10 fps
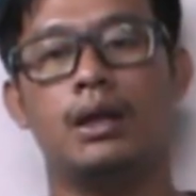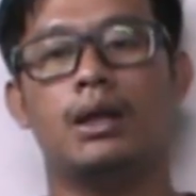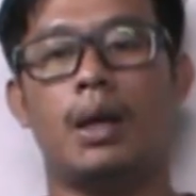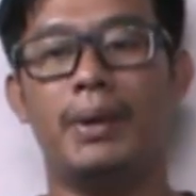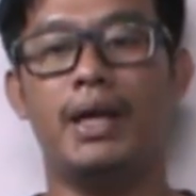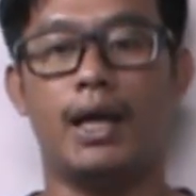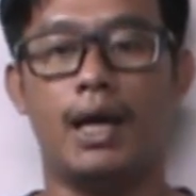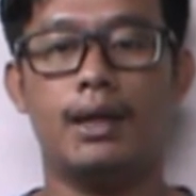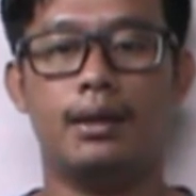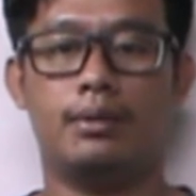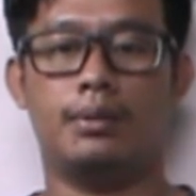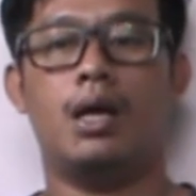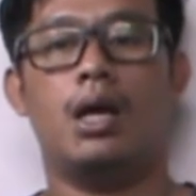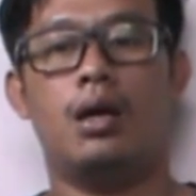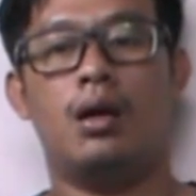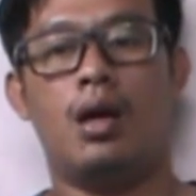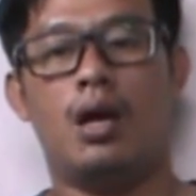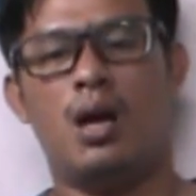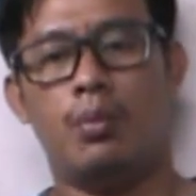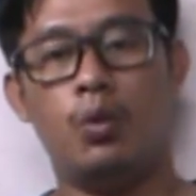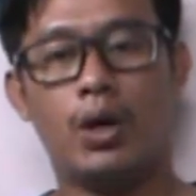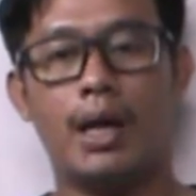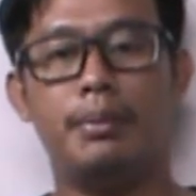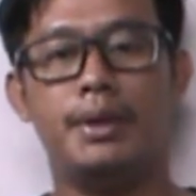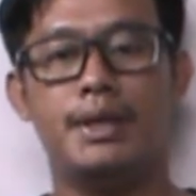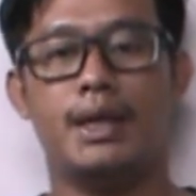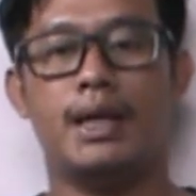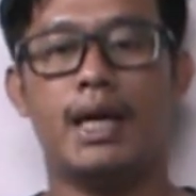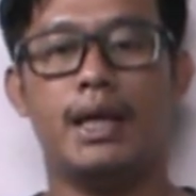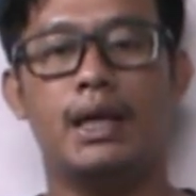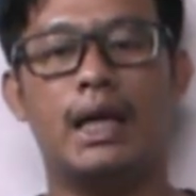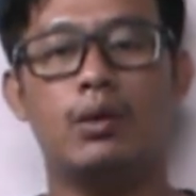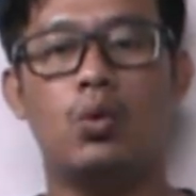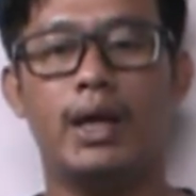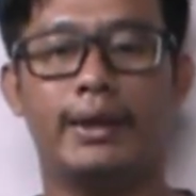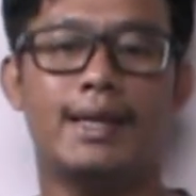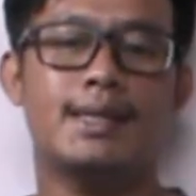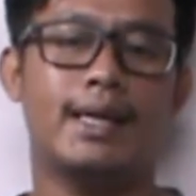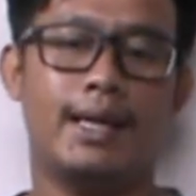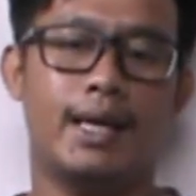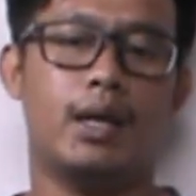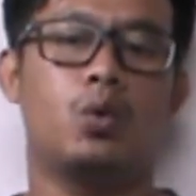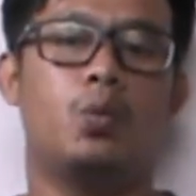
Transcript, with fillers: Tetapi ingat, bukan biji kenari dengan kualitas standar.